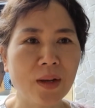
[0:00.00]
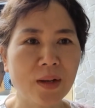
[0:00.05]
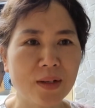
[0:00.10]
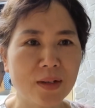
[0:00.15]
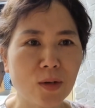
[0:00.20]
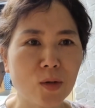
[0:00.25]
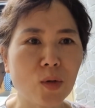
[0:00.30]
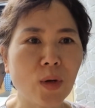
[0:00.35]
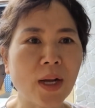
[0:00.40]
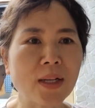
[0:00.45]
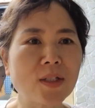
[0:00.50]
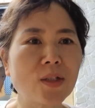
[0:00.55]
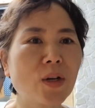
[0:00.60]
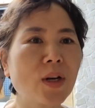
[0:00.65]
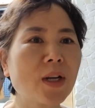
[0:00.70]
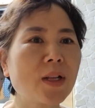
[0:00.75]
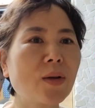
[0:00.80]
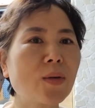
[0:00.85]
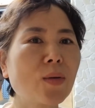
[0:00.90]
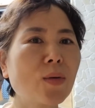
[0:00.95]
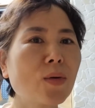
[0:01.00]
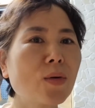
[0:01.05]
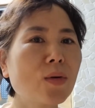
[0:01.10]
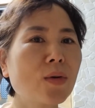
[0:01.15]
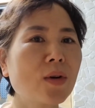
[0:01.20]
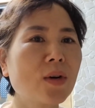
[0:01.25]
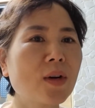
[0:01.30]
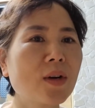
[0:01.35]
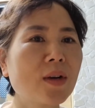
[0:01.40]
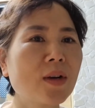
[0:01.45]
그것도 안쳐야
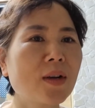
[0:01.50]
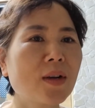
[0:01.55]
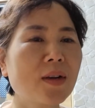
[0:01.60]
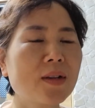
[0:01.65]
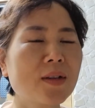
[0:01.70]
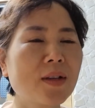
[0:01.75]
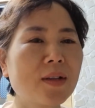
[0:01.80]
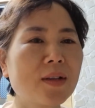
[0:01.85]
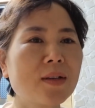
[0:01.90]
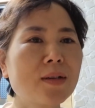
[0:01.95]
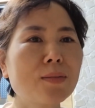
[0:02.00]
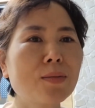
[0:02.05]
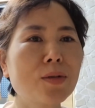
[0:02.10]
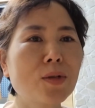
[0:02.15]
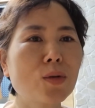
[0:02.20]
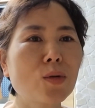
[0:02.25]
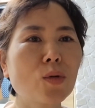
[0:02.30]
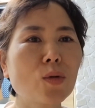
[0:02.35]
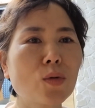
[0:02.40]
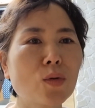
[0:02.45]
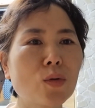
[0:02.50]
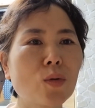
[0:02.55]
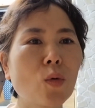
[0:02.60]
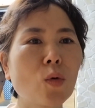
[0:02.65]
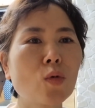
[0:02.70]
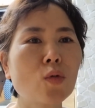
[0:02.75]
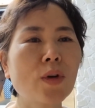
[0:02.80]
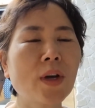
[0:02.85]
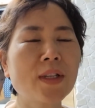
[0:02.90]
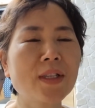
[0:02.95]
되고 그분이 또
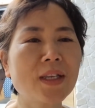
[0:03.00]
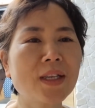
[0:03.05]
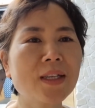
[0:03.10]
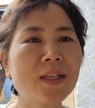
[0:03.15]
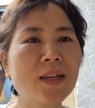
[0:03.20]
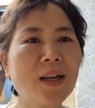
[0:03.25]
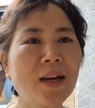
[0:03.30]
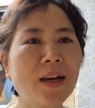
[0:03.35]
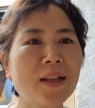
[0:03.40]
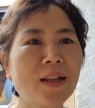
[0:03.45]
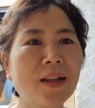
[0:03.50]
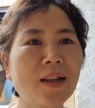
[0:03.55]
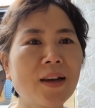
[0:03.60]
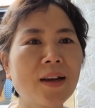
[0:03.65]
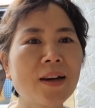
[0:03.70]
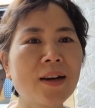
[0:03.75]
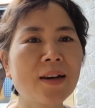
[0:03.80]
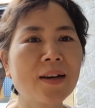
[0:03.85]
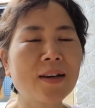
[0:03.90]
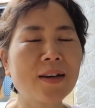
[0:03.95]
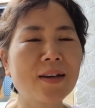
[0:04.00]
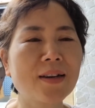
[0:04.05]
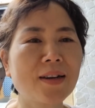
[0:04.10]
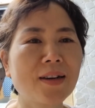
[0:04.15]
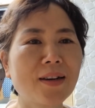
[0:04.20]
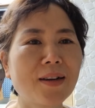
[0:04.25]
오후에는 일을 해야 되니까